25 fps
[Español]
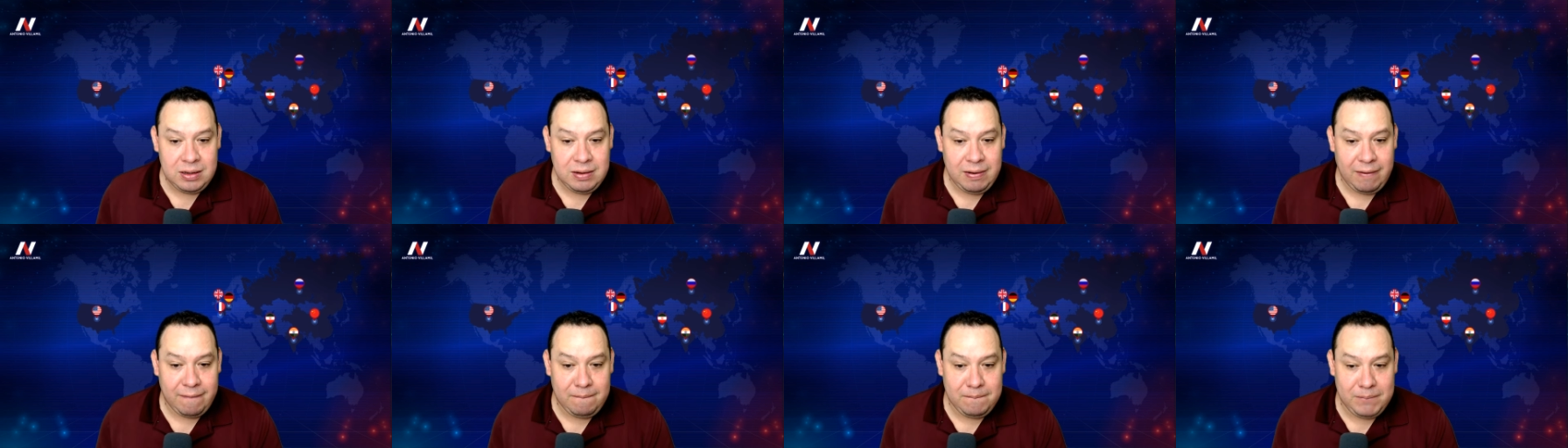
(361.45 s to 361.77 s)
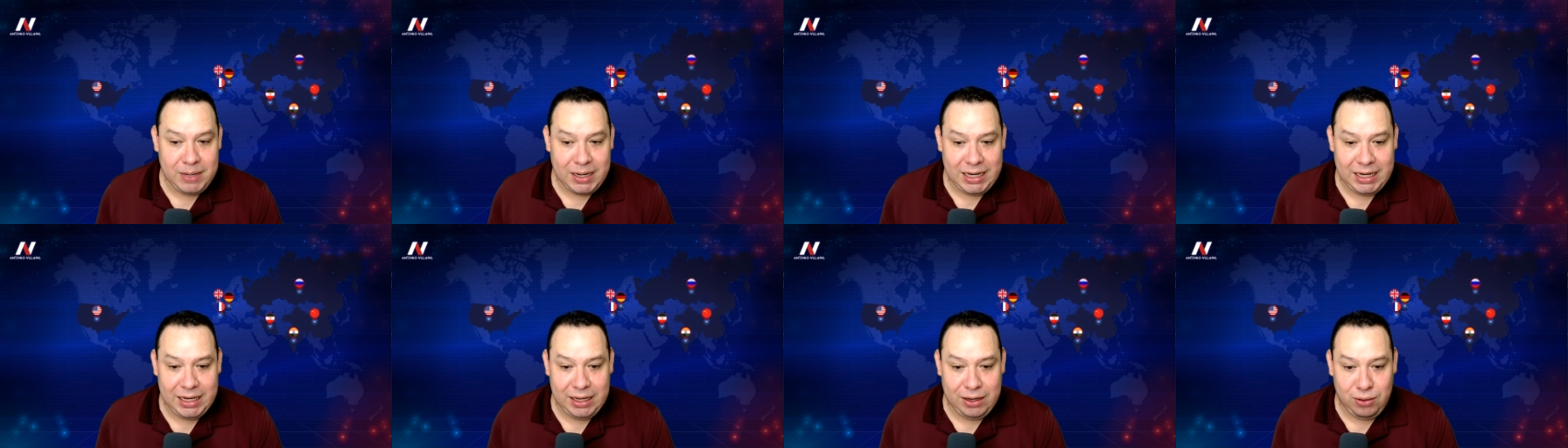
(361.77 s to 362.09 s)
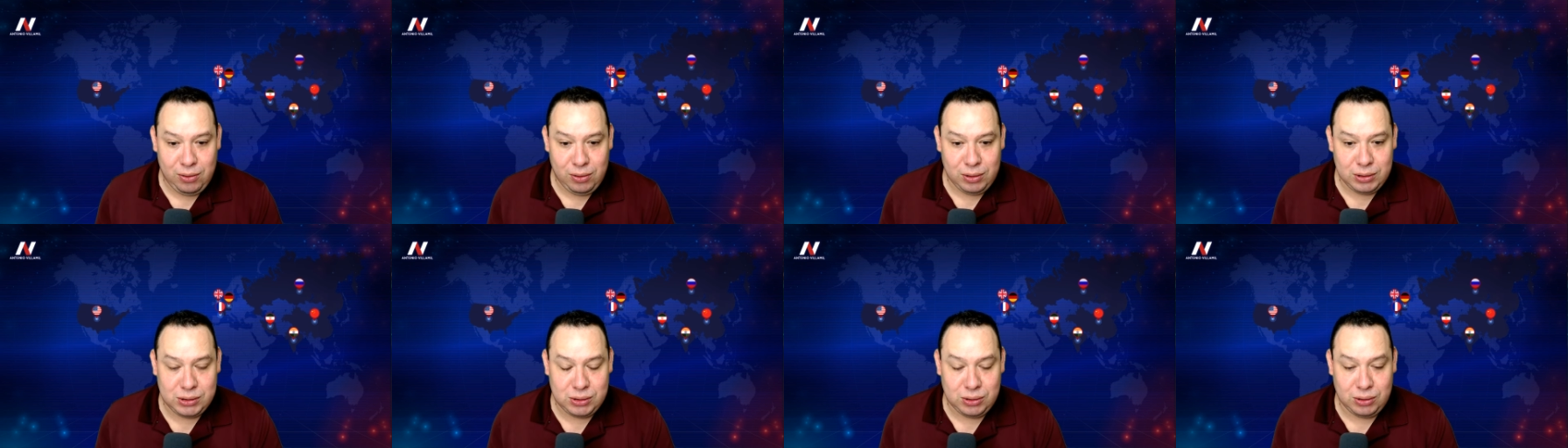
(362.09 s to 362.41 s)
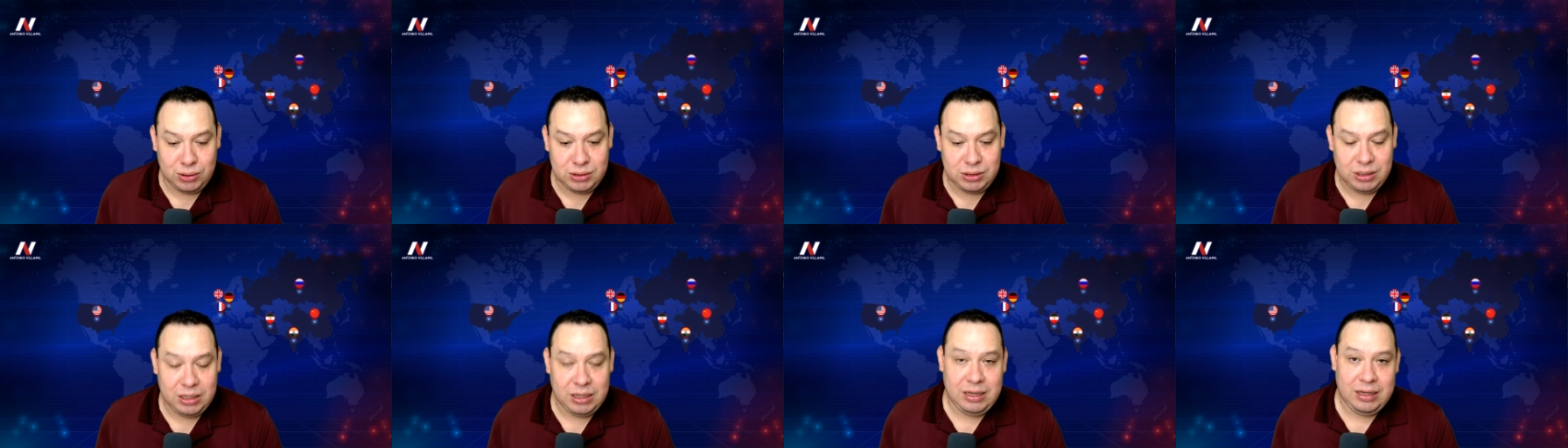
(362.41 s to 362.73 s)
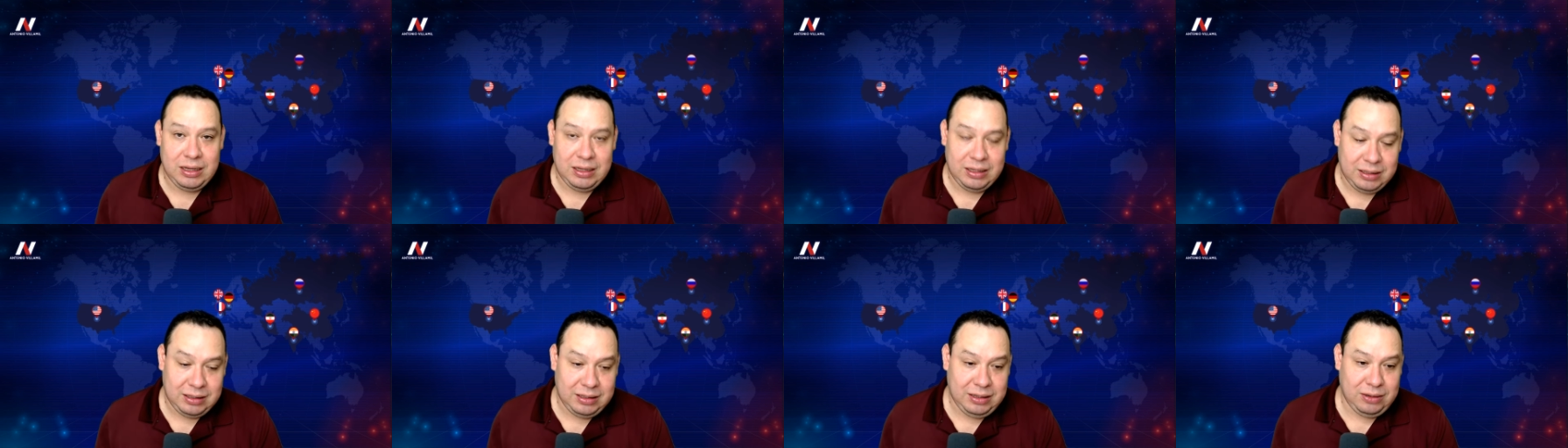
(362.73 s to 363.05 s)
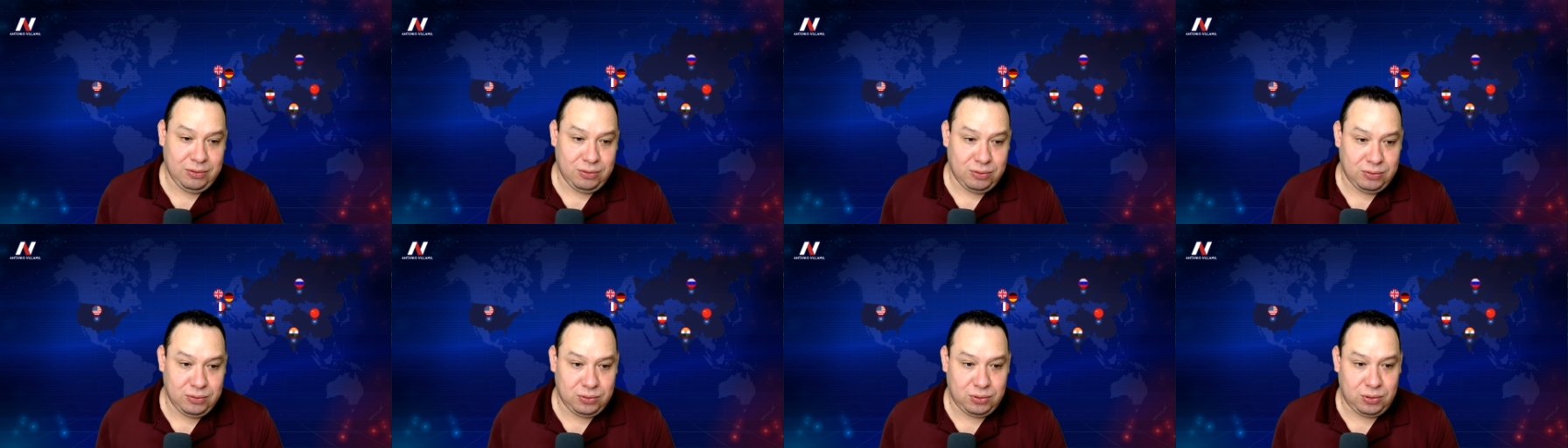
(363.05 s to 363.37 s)
belicosos,
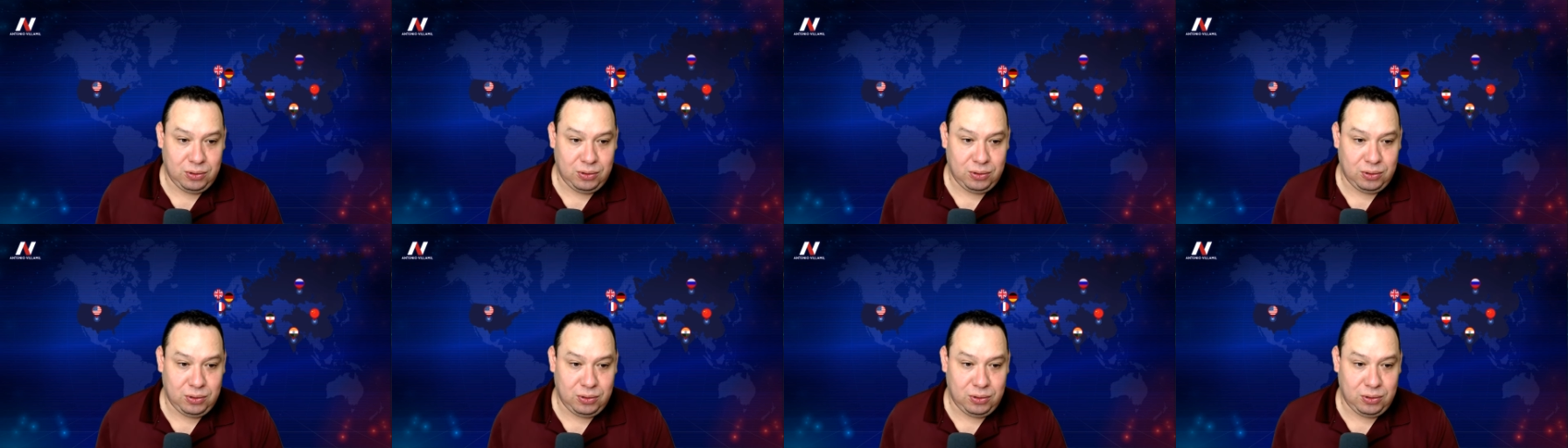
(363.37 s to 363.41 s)
digo, junto